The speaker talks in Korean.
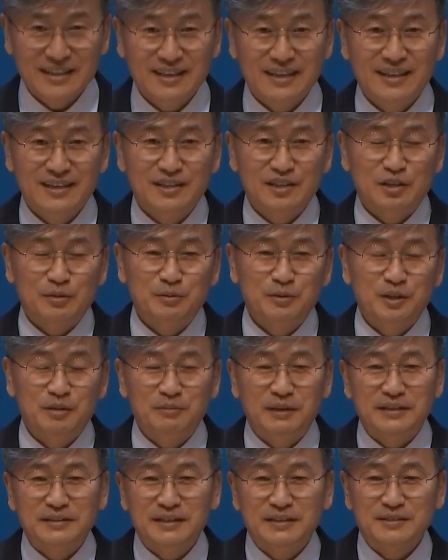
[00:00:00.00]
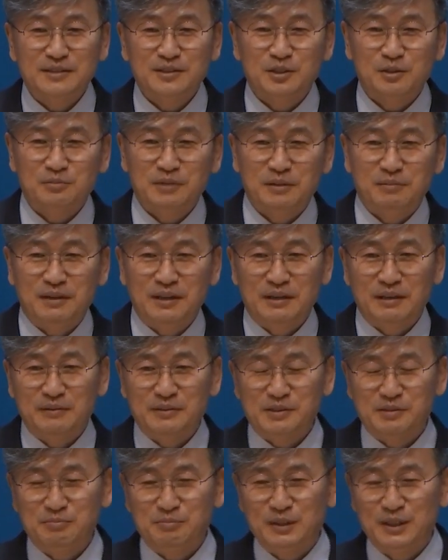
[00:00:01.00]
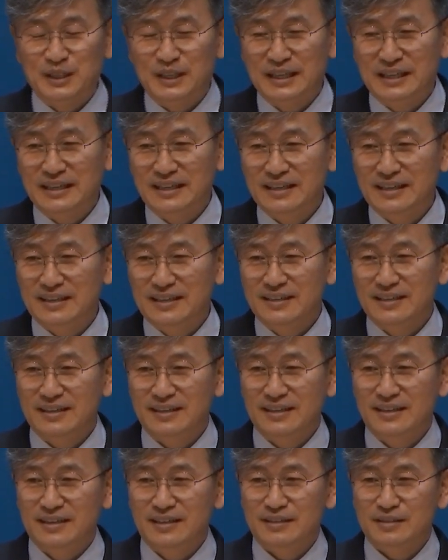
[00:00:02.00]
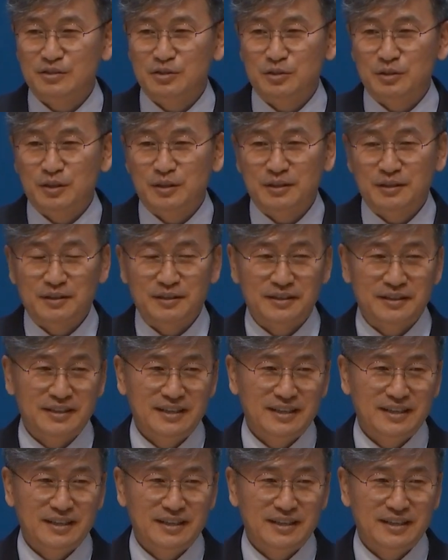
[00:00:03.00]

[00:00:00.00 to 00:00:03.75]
아 여러분들 만나서 정말 반갑습니다. 아, 아